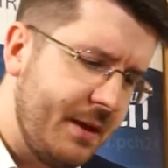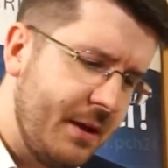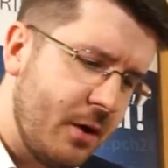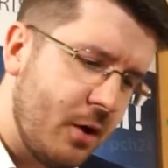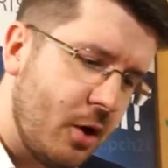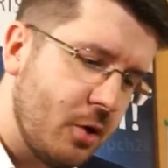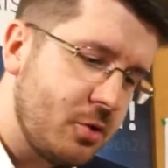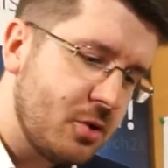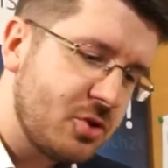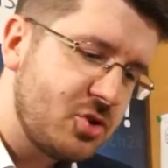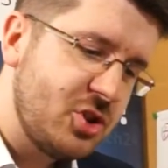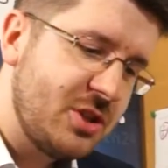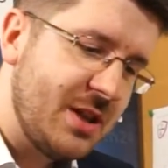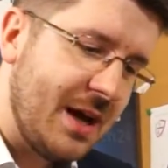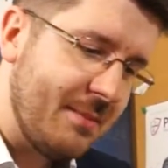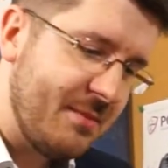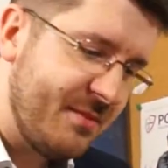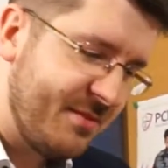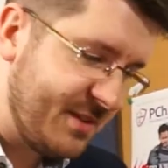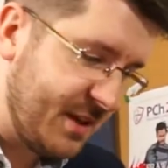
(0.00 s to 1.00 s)
Oto
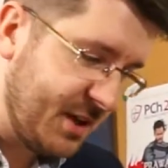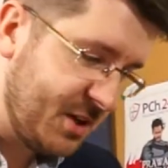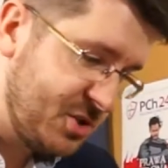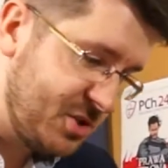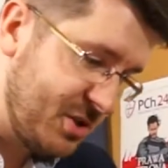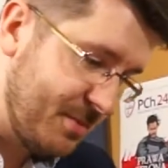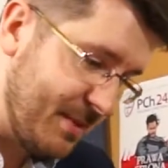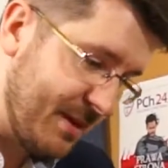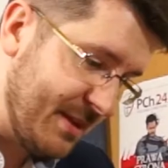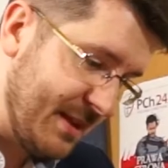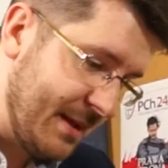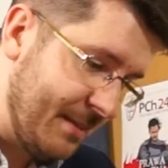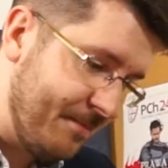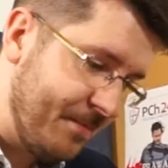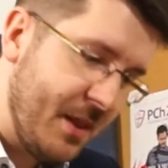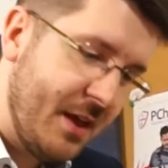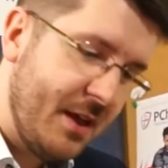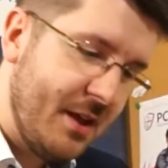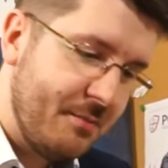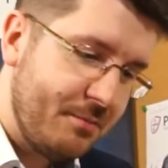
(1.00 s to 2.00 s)
czytamy w tekście pana
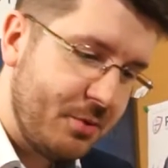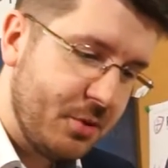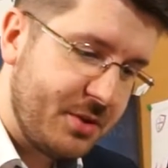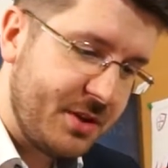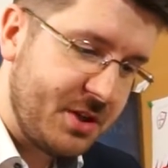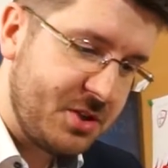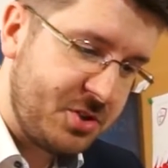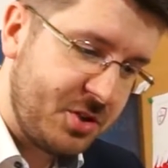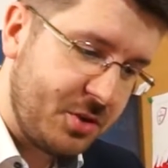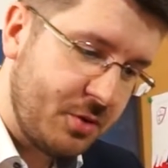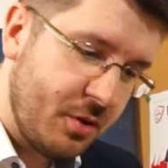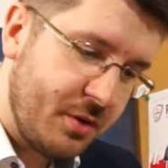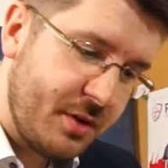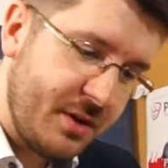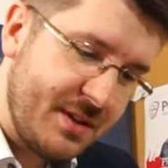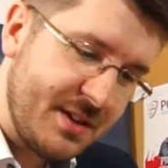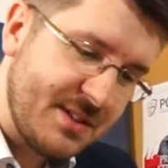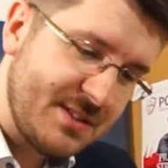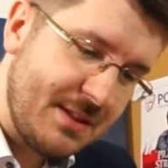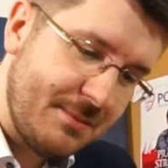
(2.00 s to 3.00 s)
Piotra Sikory
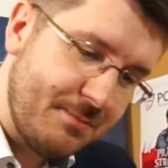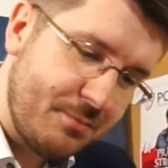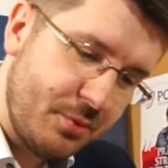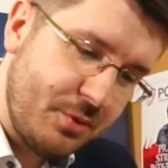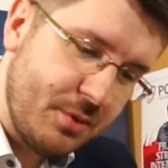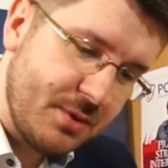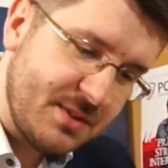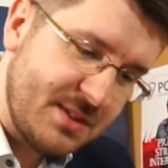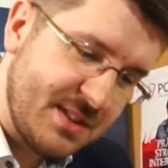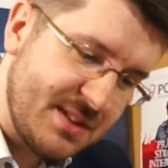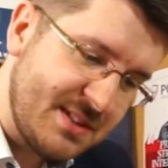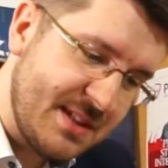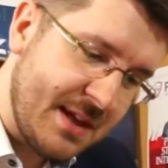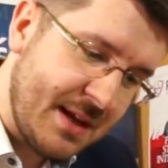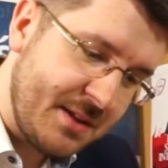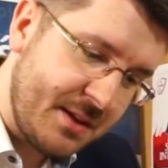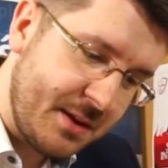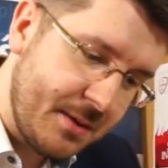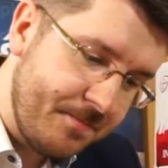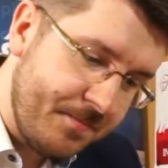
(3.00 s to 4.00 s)
następujące
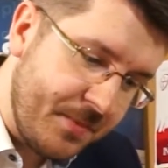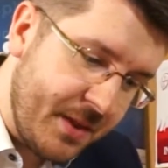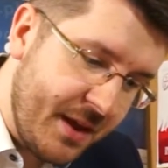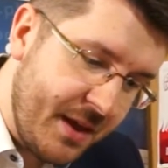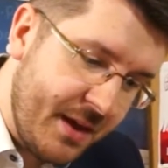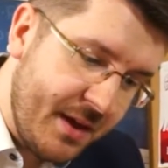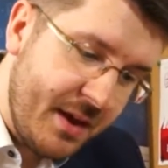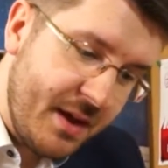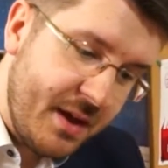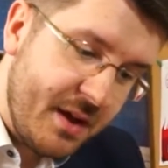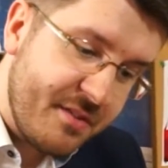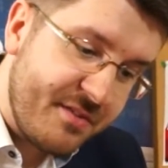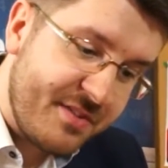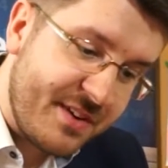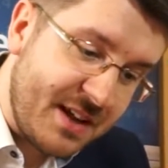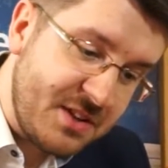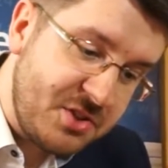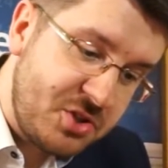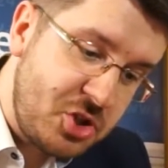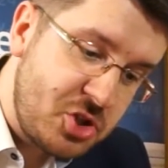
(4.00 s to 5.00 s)
zdanie.
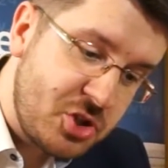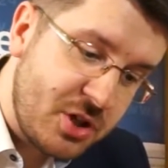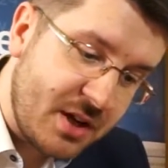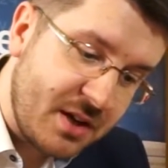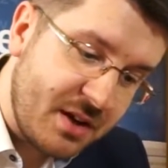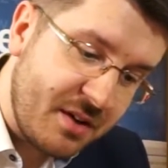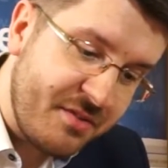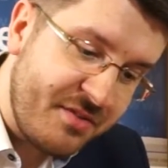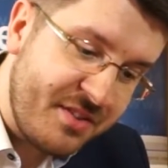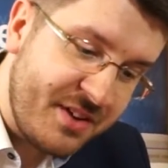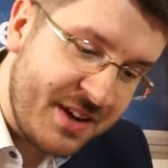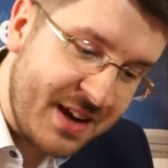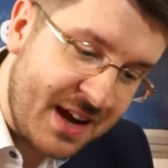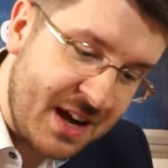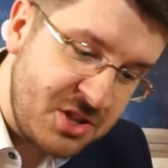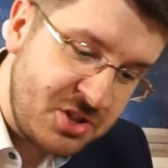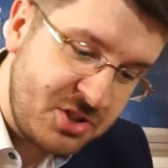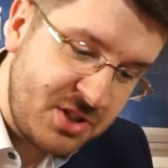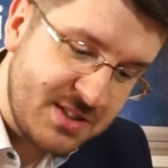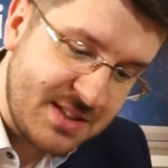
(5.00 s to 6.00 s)
Franciszek
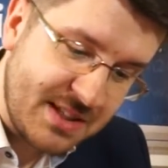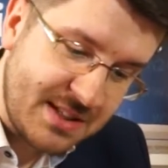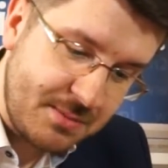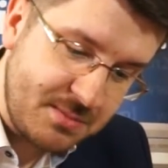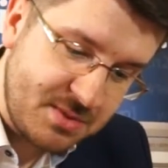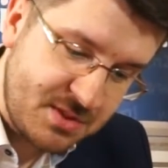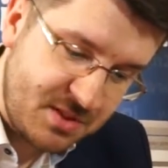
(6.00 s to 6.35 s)
wyraźnie zatem